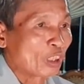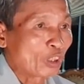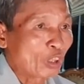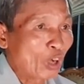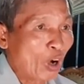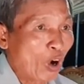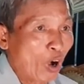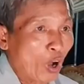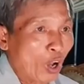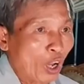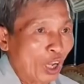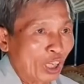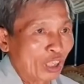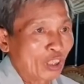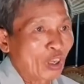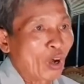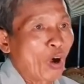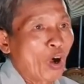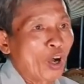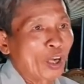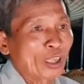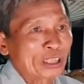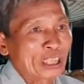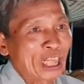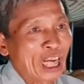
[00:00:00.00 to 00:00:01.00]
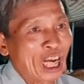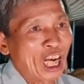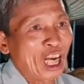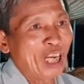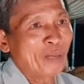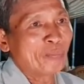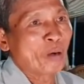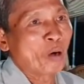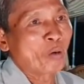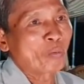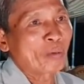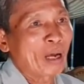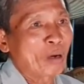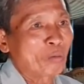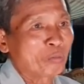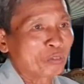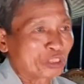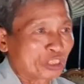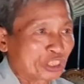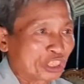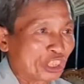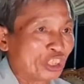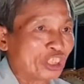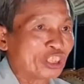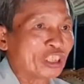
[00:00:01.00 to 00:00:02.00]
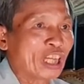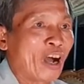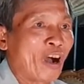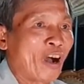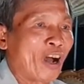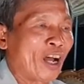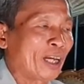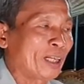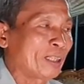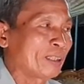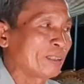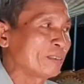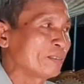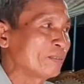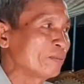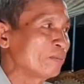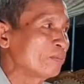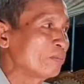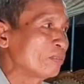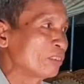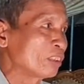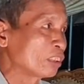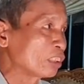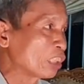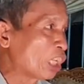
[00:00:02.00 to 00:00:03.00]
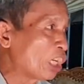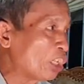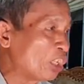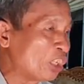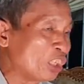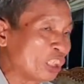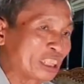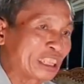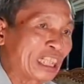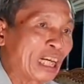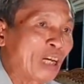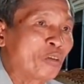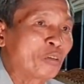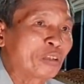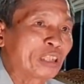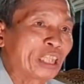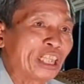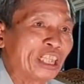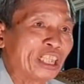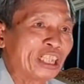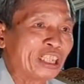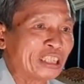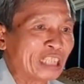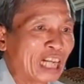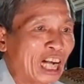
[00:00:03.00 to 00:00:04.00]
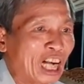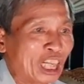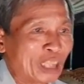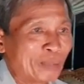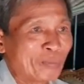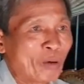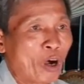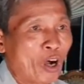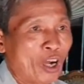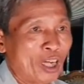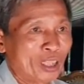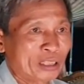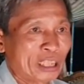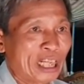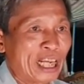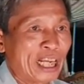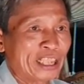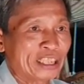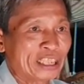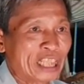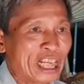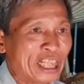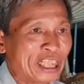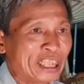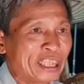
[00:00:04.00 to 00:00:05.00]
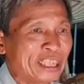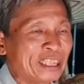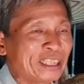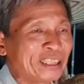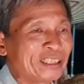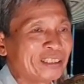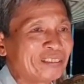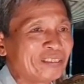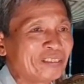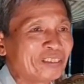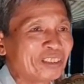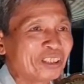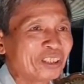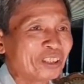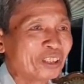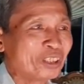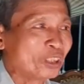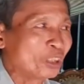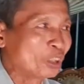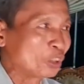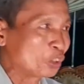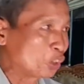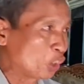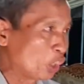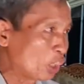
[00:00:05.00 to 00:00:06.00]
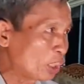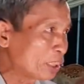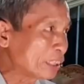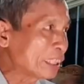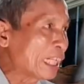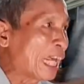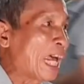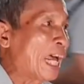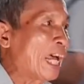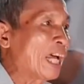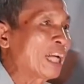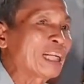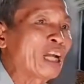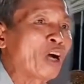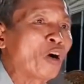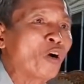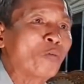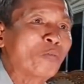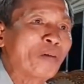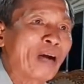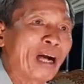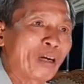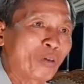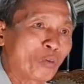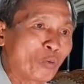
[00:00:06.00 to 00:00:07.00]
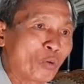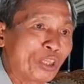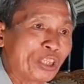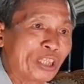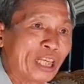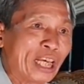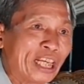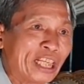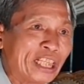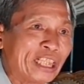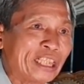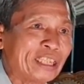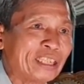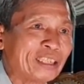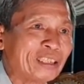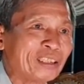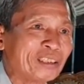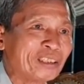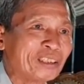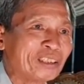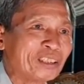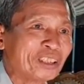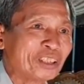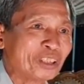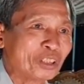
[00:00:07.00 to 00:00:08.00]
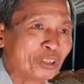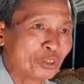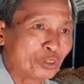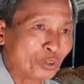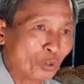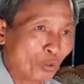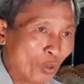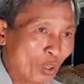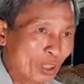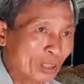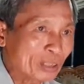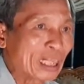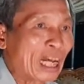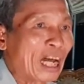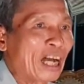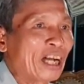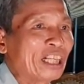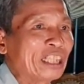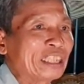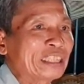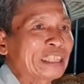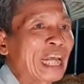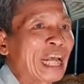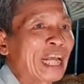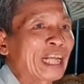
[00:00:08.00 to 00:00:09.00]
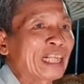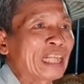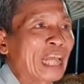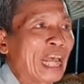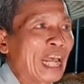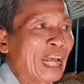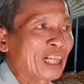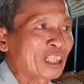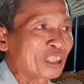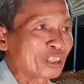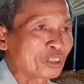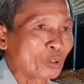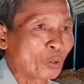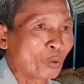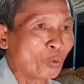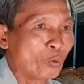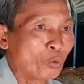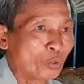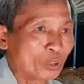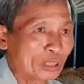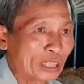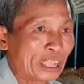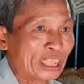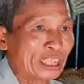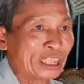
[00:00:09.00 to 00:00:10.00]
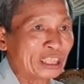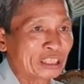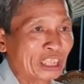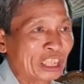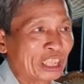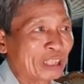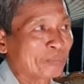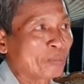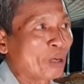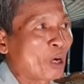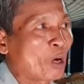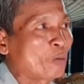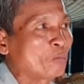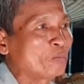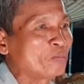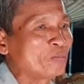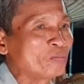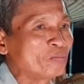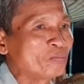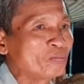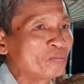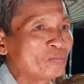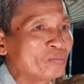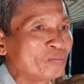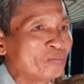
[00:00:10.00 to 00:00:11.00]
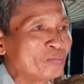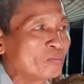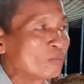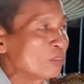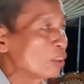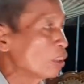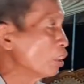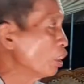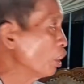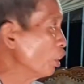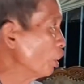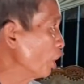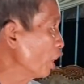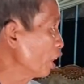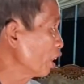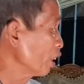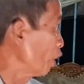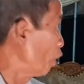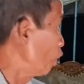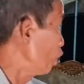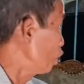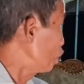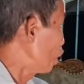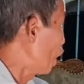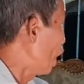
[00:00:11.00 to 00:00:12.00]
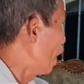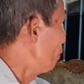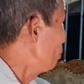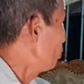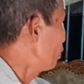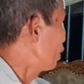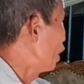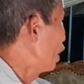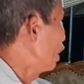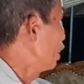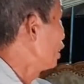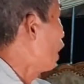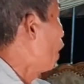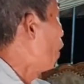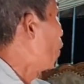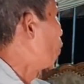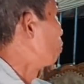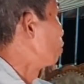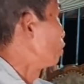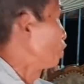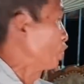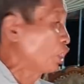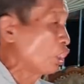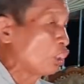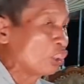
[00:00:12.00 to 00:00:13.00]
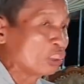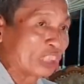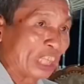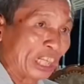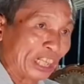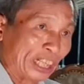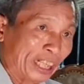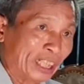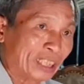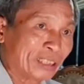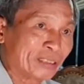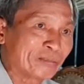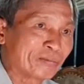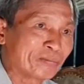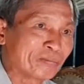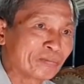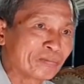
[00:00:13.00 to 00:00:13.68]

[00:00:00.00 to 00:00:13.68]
con còn nhớ một ông sư nọ từ sau khi rời bỏ thê nhi xuất gia đầu phật quy y suốt đời trai lạc trụ trì thiền môn được lối sớm tiếng đồn siêu thiện